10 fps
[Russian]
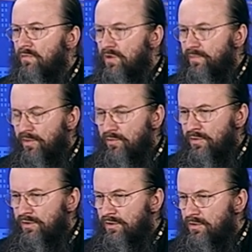мне
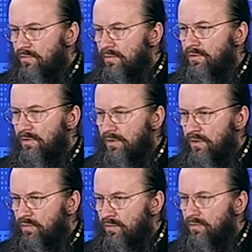приходится строить
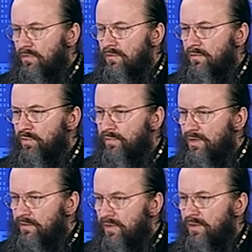работу по
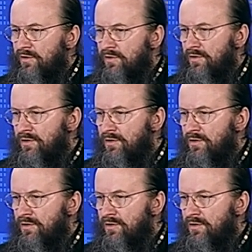благотворительности,